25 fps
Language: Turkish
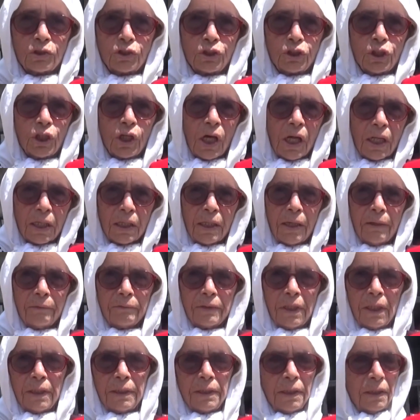Çıkarın
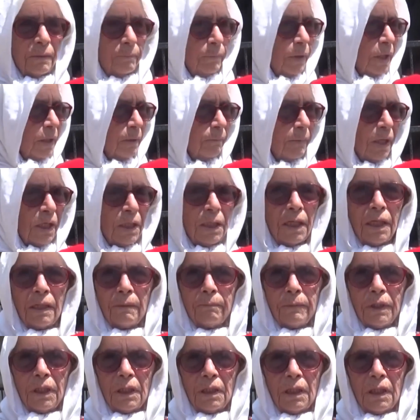evden diye benim
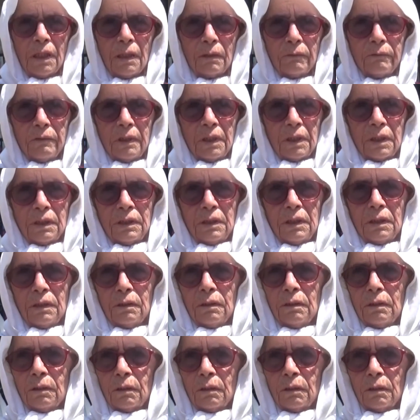ellerimden alıverdi.